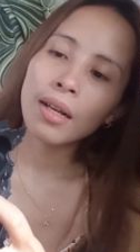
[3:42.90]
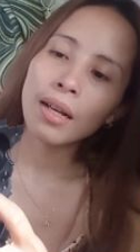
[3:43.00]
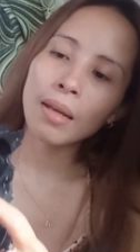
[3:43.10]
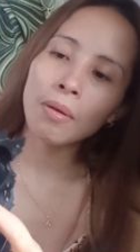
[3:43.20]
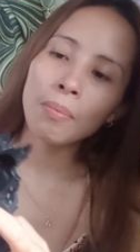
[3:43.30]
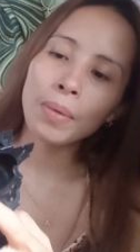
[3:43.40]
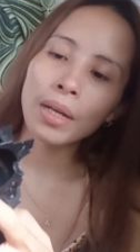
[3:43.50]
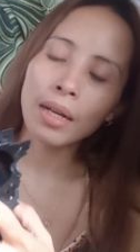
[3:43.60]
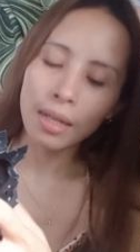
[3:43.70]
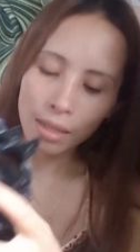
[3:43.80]
limang
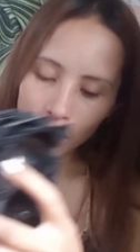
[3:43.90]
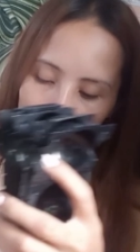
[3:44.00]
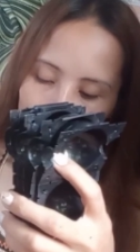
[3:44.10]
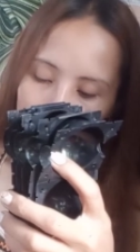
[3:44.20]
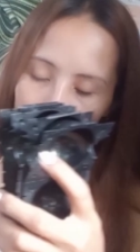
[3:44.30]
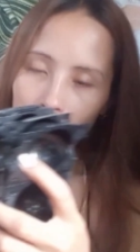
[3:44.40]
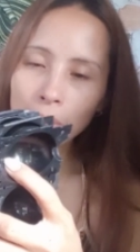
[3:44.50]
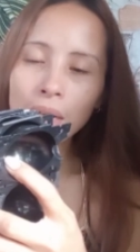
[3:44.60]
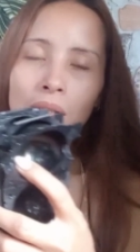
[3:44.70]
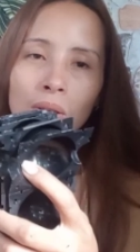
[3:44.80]
piraso limang
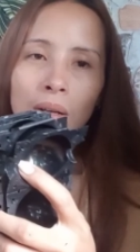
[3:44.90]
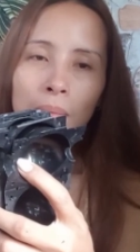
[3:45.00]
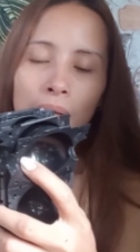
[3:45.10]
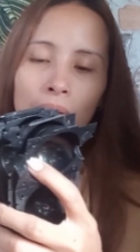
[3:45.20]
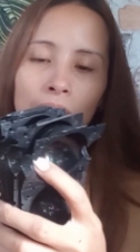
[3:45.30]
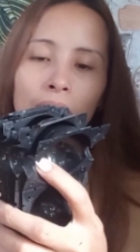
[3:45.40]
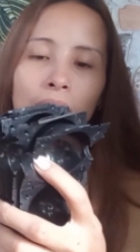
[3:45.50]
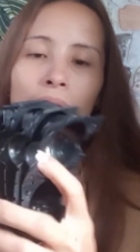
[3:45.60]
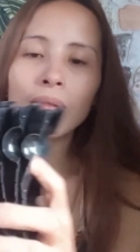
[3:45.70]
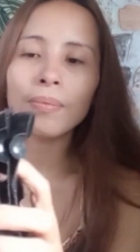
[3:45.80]
piraso lang ba
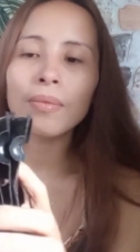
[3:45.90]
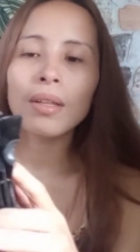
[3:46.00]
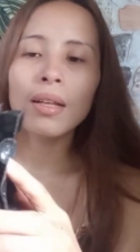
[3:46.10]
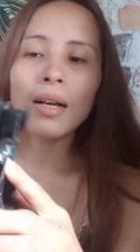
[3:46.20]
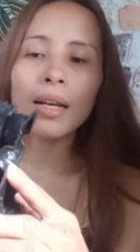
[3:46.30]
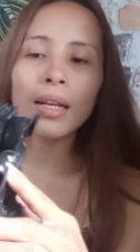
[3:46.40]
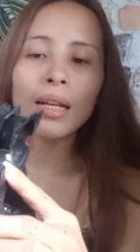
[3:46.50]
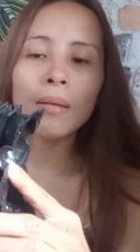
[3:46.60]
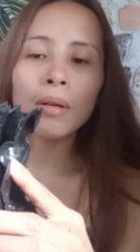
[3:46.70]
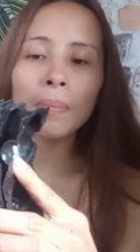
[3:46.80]
ayan,
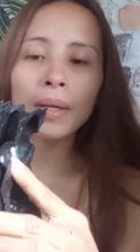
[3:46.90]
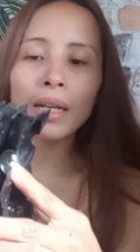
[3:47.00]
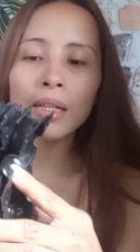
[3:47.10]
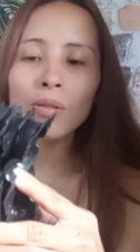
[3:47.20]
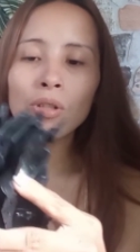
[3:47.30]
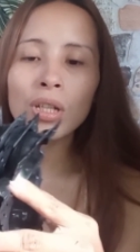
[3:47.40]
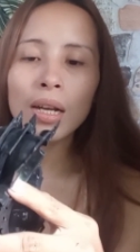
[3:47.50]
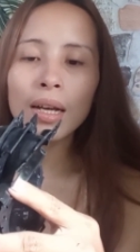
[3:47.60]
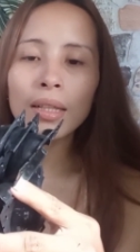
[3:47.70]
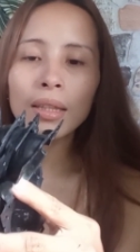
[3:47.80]
limang piraso siya
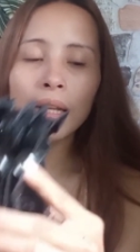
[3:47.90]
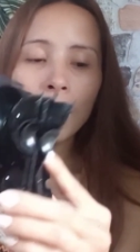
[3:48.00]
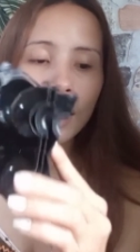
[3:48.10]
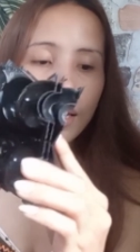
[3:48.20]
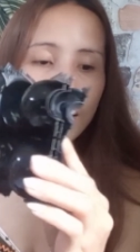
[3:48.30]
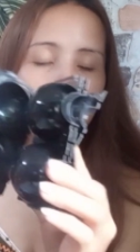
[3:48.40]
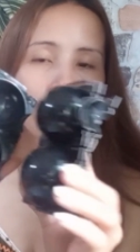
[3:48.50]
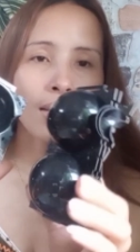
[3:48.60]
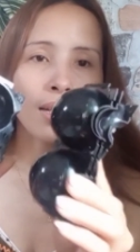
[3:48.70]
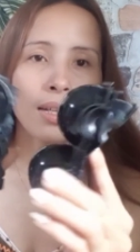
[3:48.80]
lahat guys
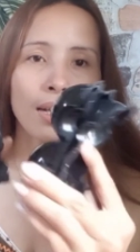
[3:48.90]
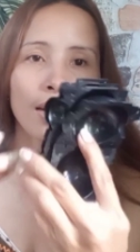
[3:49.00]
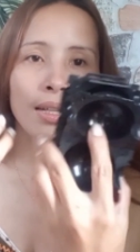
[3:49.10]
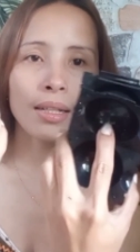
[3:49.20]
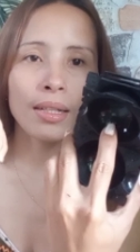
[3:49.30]
ayan